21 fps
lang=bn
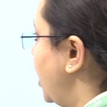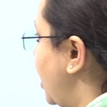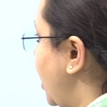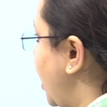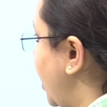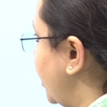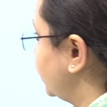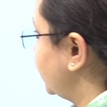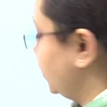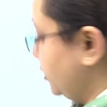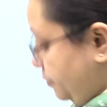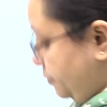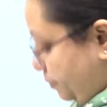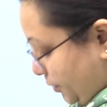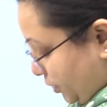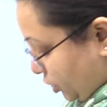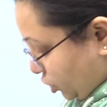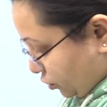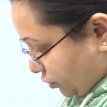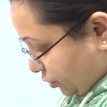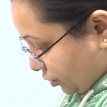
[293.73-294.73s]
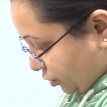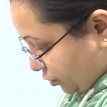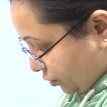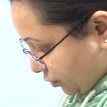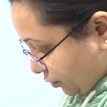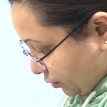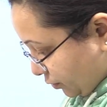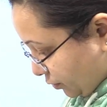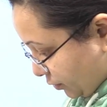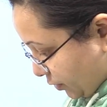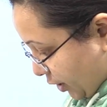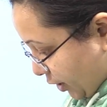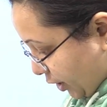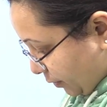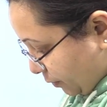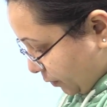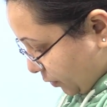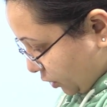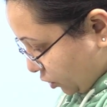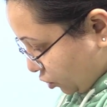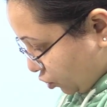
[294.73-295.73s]
হ্যাজেল প্রিচার্ড এক
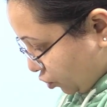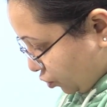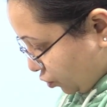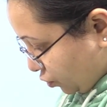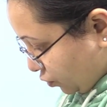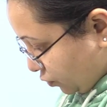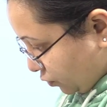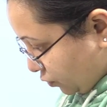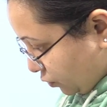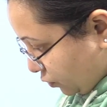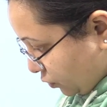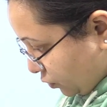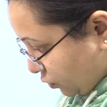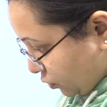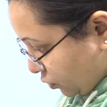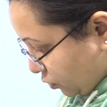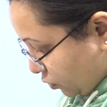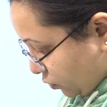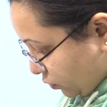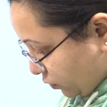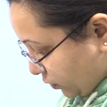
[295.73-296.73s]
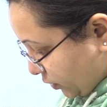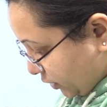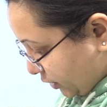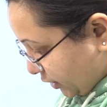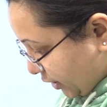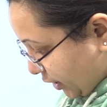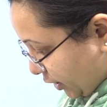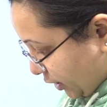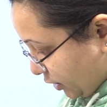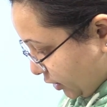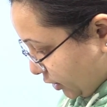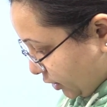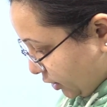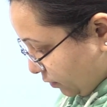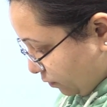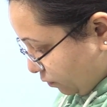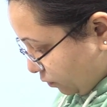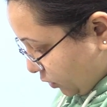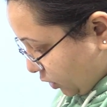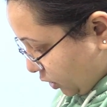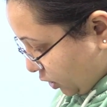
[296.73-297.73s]
মিনিট ওয়ান সেকেন্ড গিভ
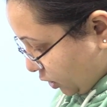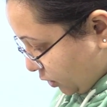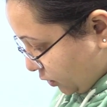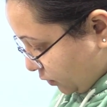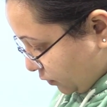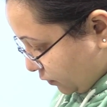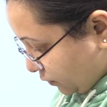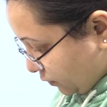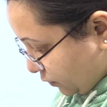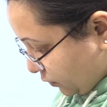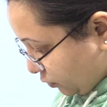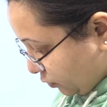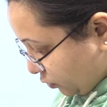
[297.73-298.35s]
মি few